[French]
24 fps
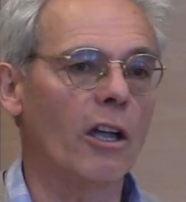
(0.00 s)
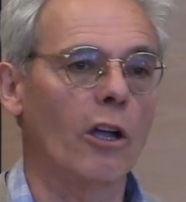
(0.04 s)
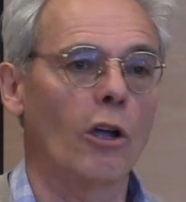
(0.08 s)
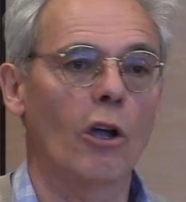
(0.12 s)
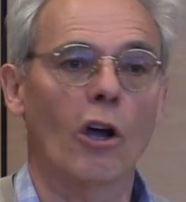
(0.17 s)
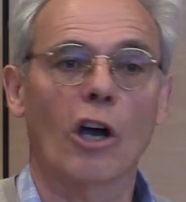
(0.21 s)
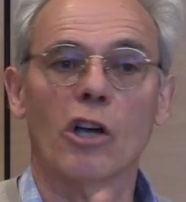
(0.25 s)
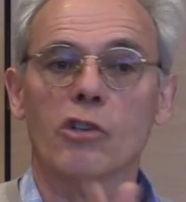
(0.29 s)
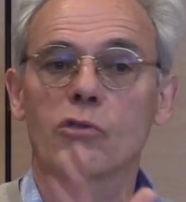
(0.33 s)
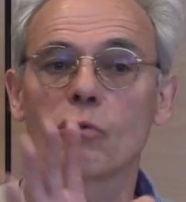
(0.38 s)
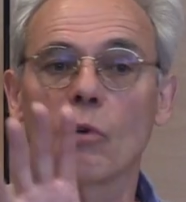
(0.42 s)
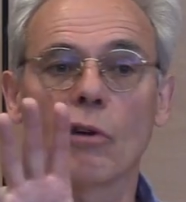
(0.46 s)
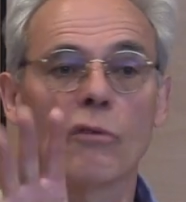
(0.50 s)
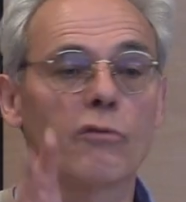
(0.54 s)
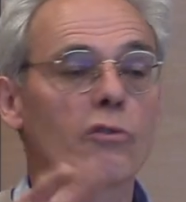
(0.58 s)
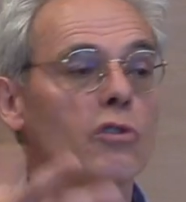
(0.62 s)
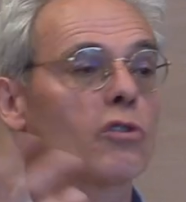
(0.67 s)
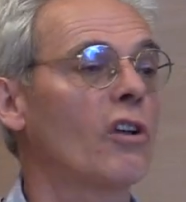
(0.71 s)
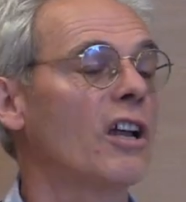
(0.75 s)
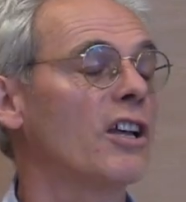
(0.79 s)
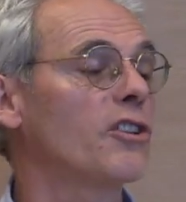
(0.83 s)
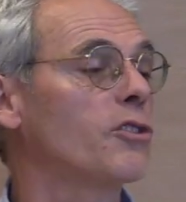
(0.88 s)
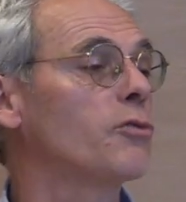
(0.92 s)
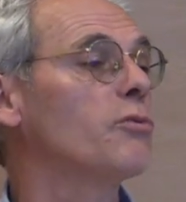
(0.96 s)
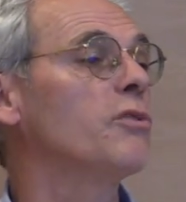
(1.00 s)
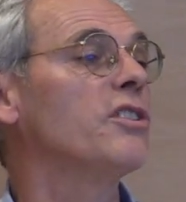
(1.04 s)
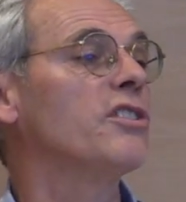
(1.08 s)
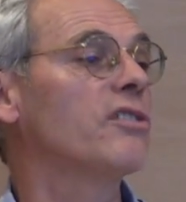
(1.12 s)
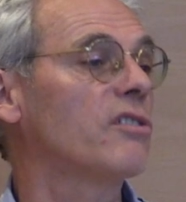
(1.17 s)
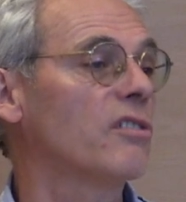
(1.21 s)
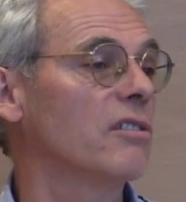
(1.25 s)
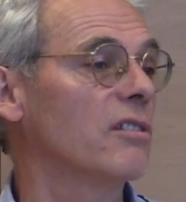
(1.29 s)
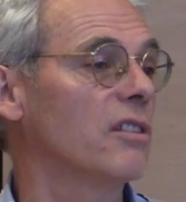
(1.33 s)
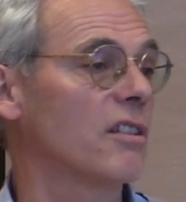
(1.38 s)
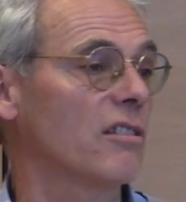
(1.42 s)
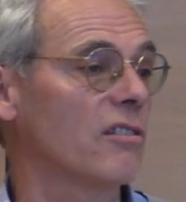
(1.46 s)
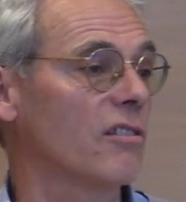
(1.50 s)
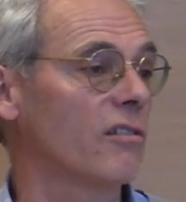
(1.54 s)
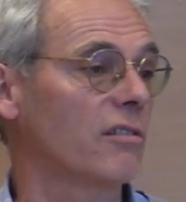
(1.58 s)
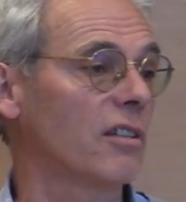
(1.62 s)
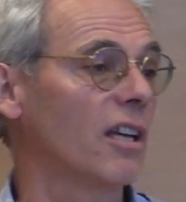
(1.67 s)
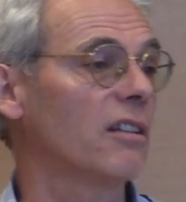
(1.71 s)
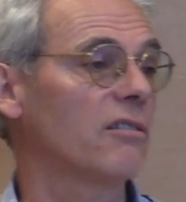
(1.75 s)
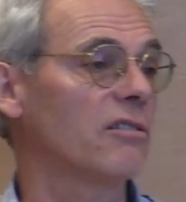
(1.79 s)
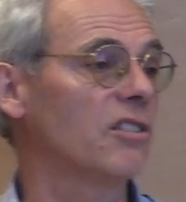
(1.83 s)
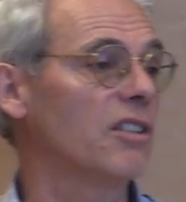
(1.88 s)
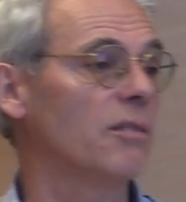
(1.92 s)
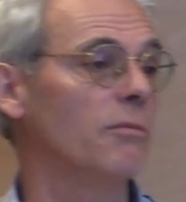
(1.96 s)
Et rassurez-vous, sur la Suisse, des
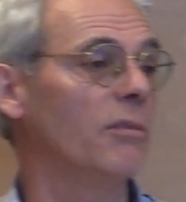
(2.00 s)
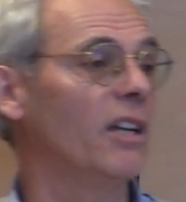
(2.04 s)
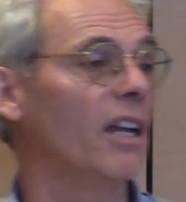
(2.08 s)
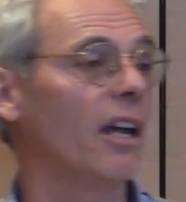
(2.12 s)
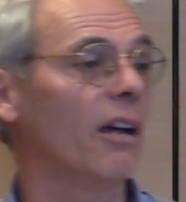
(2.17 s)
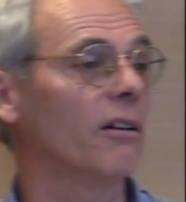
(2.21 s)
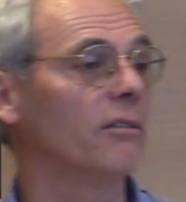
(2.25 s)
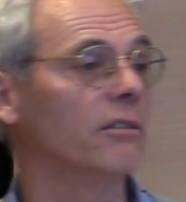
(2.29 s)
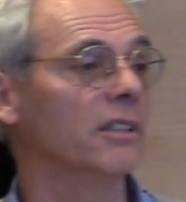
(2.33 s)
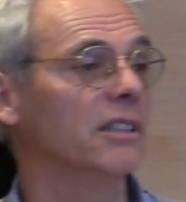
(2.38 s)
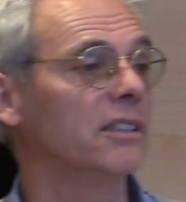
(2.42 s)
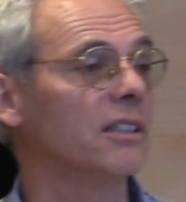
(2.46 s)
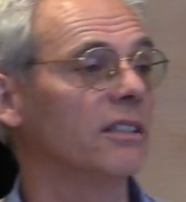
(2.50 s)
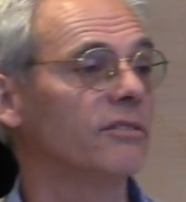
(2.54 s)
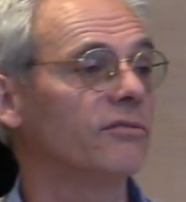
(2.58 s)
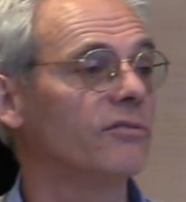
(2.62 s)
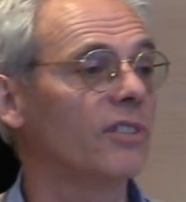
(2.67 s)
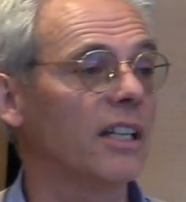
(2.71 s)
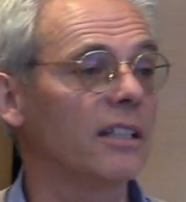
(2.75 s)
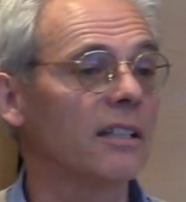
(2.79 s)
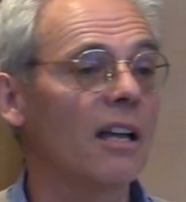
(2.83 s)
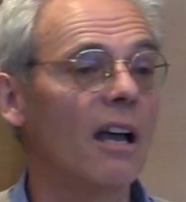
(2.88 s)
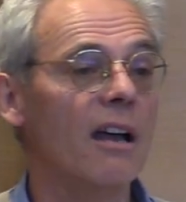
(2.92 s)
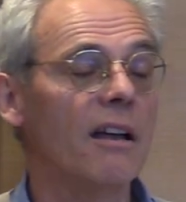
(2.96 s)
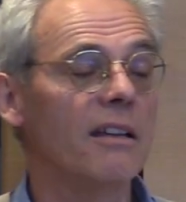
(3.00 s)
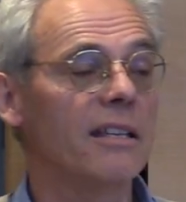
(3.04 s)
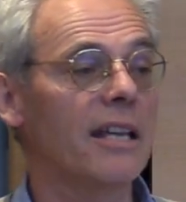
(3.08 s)
enquêtes similaires ont été faites.